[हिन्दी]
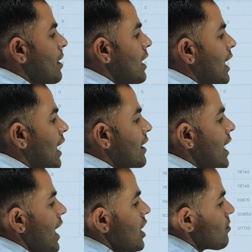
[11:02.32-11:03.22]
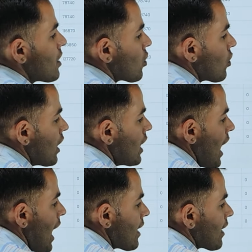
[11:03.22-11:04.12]
सामने दिखाया जाएगा इसमें टोटली
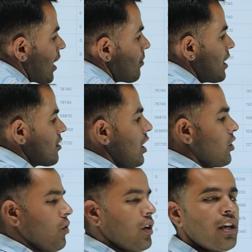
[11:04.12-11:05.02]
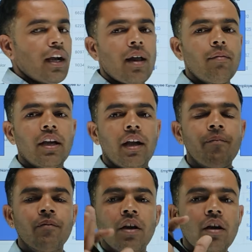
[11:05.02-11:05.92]
आठ कार्मिक है साथियों कितने कार्मिक है
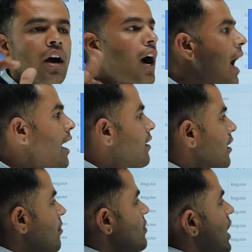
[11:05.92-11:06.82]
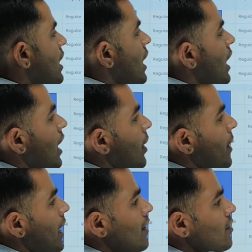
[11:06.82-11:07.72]
आठ कर्मचारी हैं
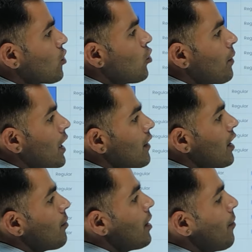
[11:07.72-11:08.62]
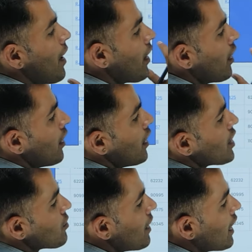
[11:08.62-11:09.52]
हमारे इस ग्रुप के अंदर बिल में
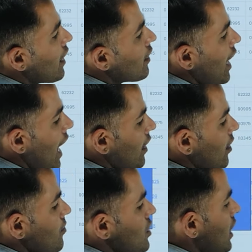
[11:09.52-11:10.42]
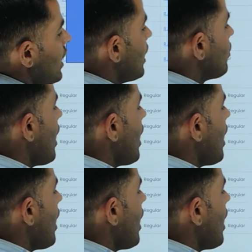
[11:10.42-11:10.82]
इस बिल के अंदर आठ कर्मचारी है